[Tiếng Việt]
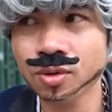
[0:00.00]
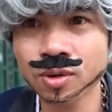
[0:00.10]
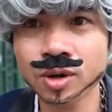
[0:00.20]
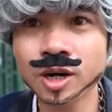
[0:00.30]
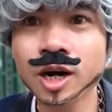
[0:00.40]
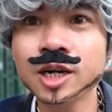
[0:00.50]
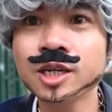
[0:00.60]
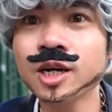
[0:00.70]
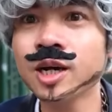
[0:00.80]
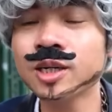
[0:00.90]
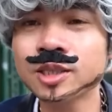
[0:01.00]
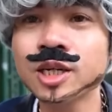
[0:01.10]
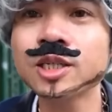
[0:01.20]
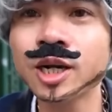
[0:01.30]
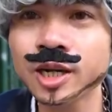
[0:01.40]
Ủa, hay là
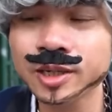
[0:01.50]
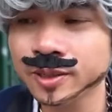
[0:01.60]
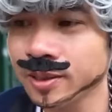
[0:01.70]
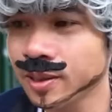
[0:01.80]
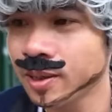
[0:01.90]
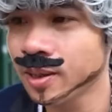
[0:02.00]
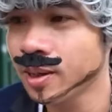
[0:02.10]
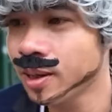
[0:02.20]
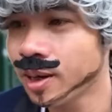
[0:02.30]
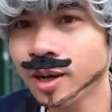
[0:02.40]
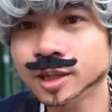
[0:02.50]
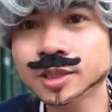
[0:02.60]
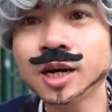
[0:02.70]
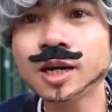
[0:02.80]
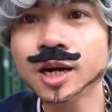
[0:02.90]
thế này à,
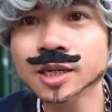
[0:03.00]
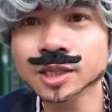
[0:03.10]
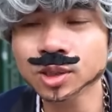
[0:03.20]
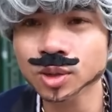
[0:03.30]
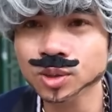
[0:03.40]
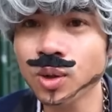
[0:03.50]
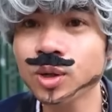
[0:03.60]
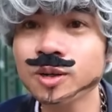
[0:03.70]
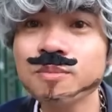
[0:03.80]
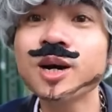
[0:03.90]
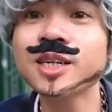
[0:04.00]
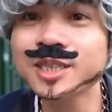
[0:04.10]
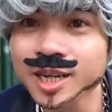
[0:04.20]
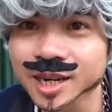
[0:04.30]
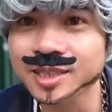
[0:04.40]
đằng ấy cho tôi mượn
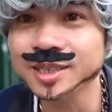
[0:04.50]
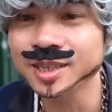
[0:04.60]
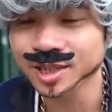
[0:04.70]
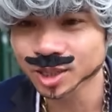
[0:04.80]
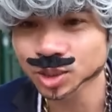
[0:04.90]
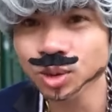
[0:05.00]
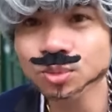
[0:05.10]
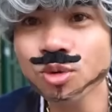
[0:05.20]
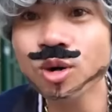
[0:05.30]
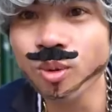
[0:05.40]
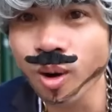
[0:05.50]
tiền tôi mua